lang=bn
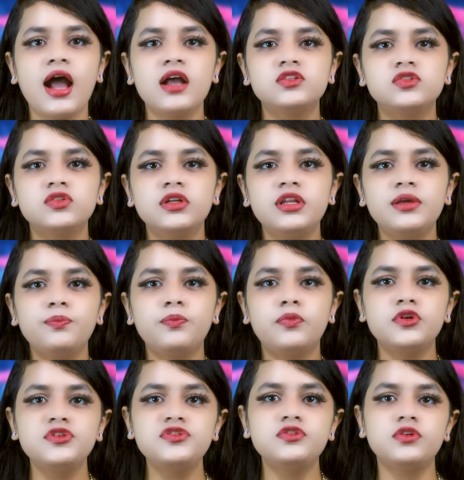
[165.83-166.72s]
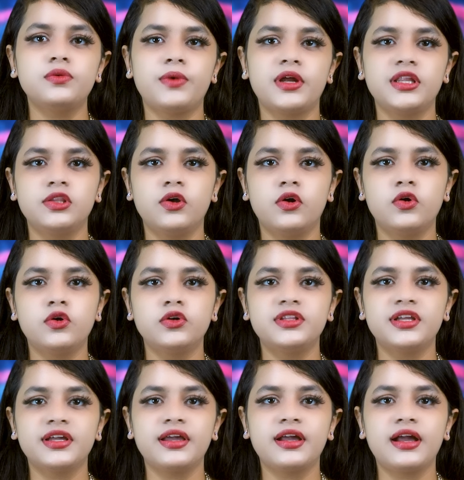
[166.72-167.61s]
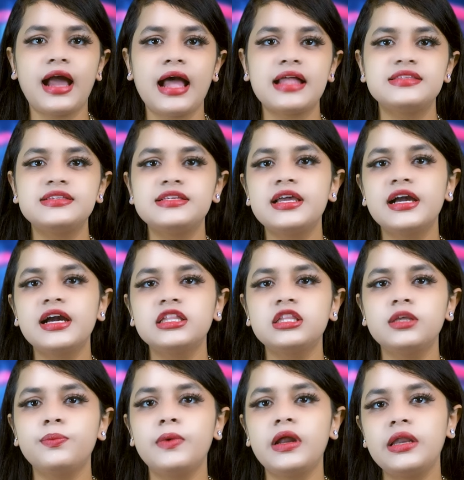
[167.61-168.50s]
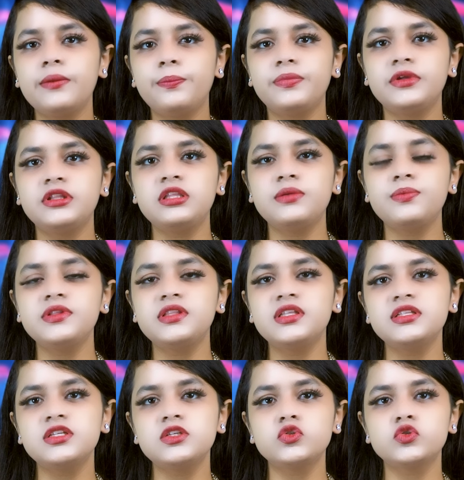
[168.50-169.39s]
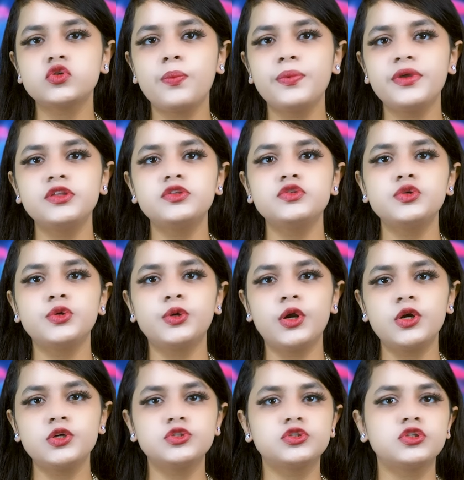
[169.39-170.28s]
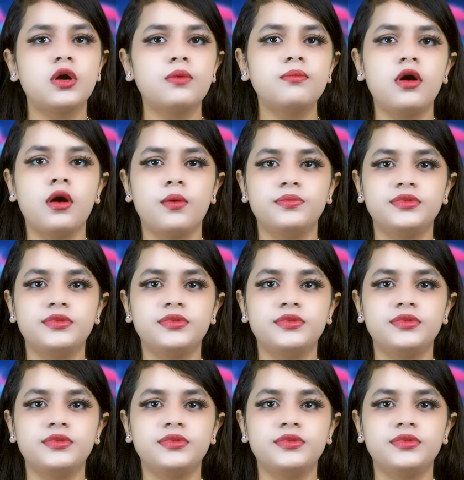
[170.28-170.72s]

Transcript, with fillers: আসলে পরিশ্রম আর দক্ষতাকে কাজে লাগাতে পারলে পৃথিবীতে যে সব কিছুই করা সম্ভব